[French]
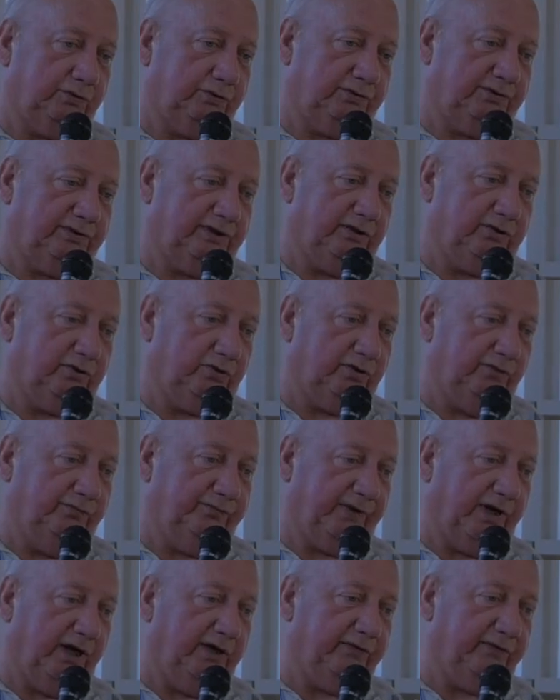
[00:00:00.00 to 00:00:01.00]
Cette
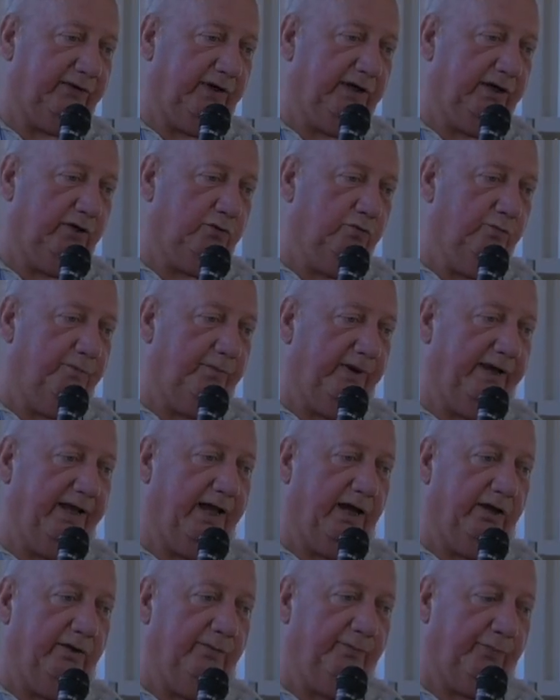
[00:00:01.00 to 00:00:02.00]
conférence, elle est couplée
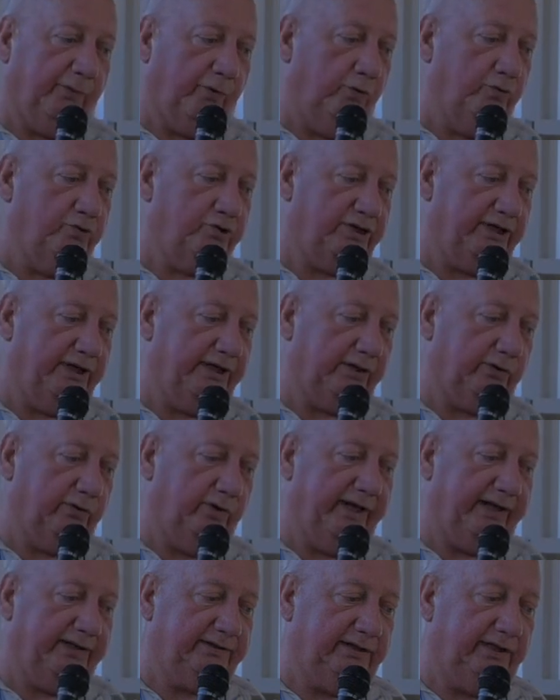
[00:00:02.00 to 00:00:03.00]
à un projet
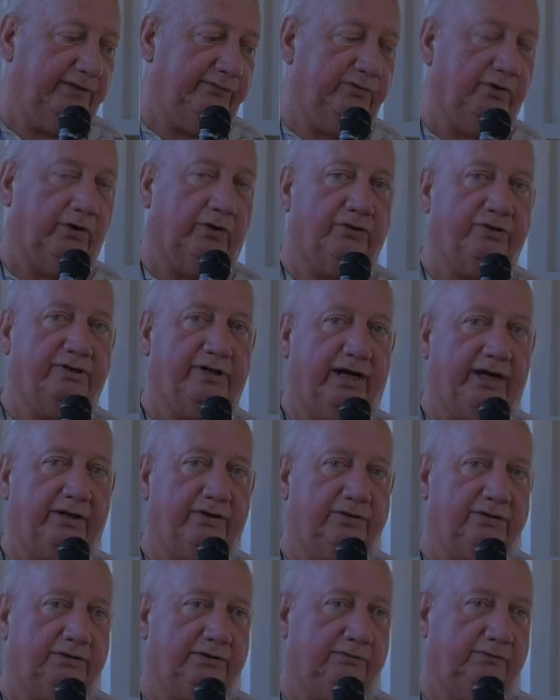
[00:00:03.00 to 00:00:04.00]
collectif de
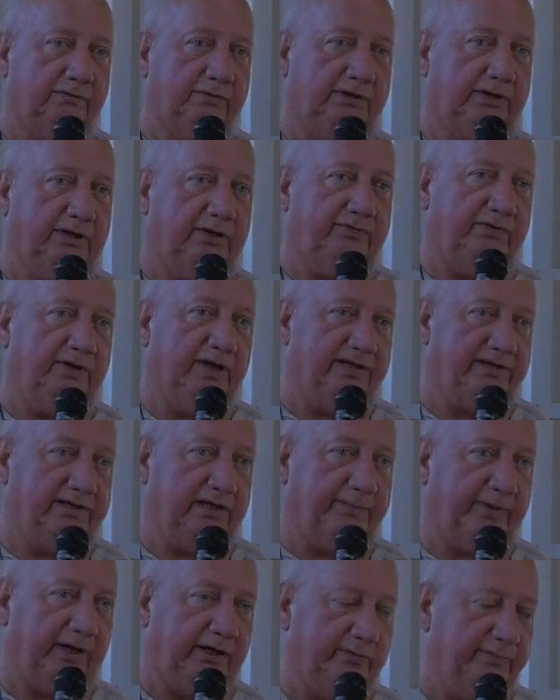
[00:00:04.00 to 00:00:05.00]
recherche qui est
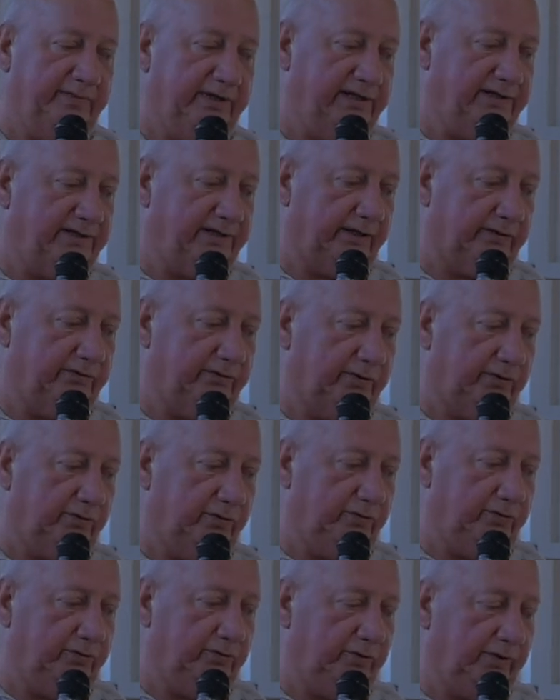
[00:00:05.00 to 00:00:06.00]
financé par le ministère de la
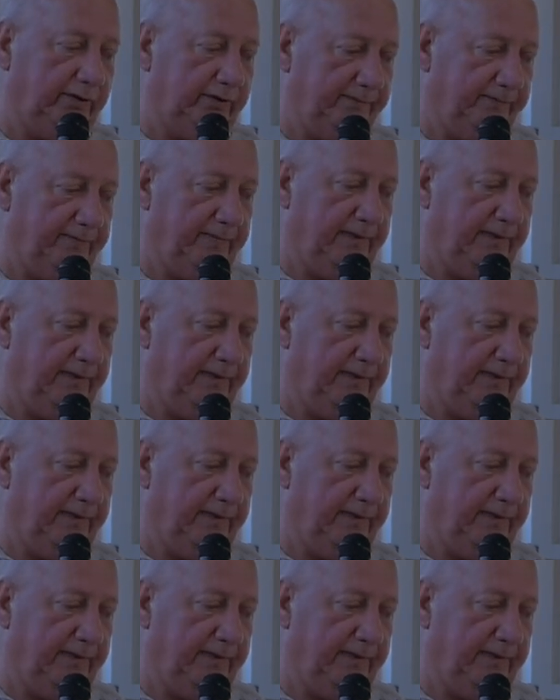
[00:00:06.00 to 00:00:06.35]
Culture,